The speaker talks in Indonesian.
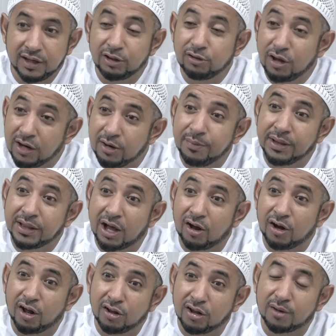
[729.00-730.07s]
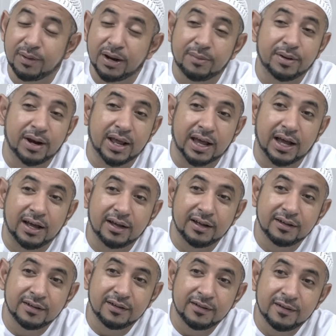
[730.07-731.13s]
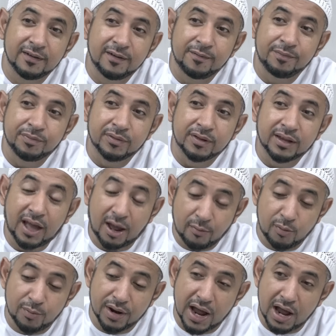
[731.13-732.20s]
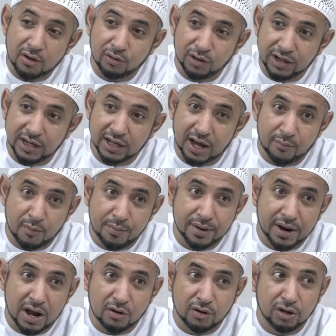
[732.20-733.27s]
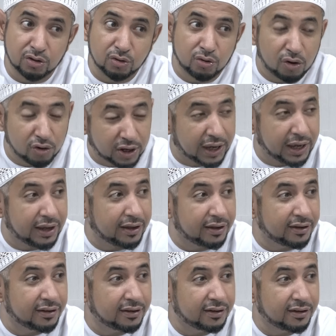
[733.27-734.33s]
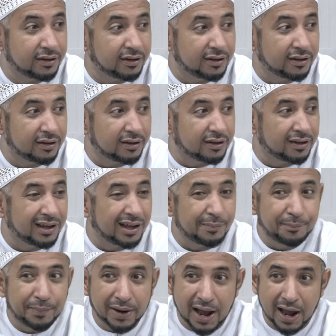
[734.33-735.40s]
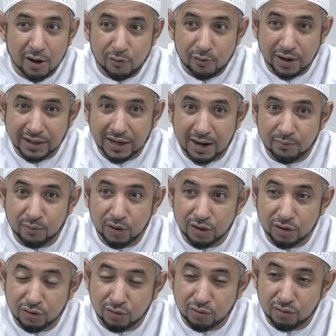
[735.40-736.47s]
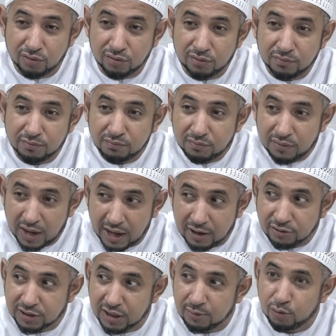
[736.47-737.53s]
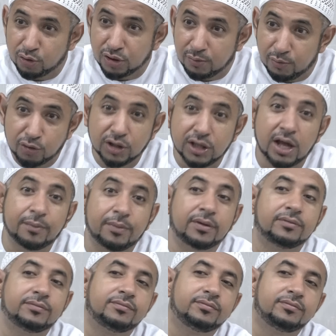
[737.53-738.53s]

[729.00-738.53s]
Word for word: Itu yang diminta oleh Allah kepada mereka. Kamu mengaku ini, kamu mengaku itu. Oke. Pengakuan kamu itu harus ada bukti, buktinya apa?